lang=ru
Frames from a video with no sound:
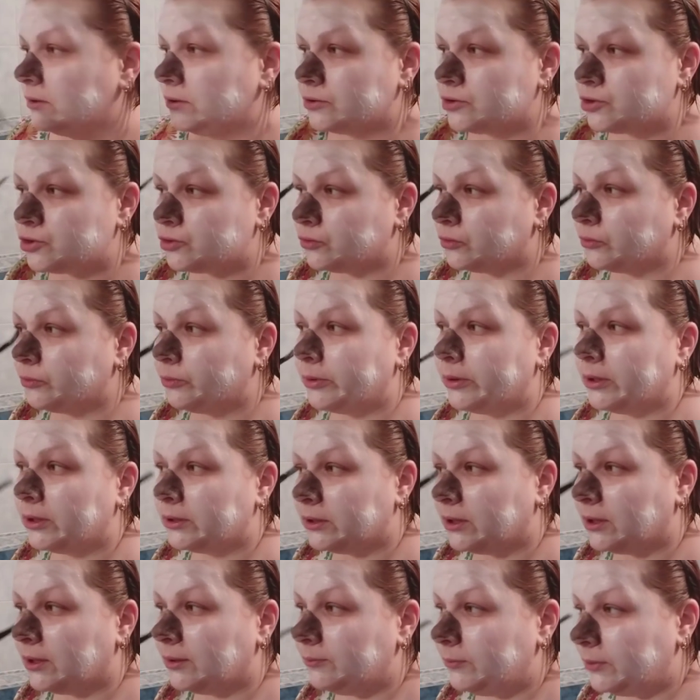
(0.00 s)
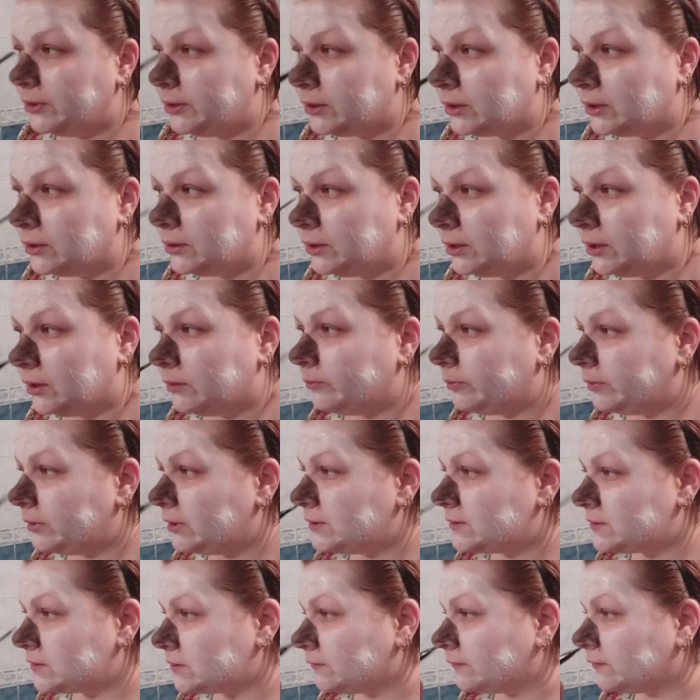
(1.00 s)
чтобы она меня не
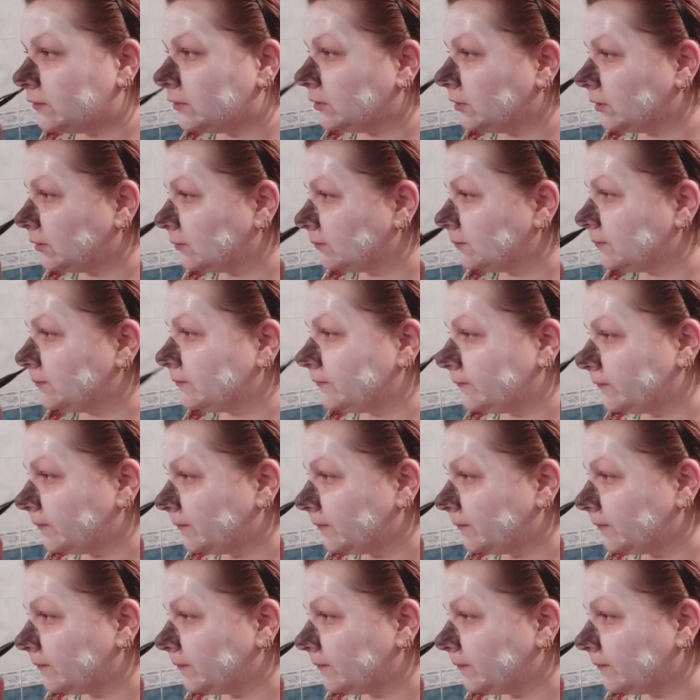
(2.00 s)
облизывала.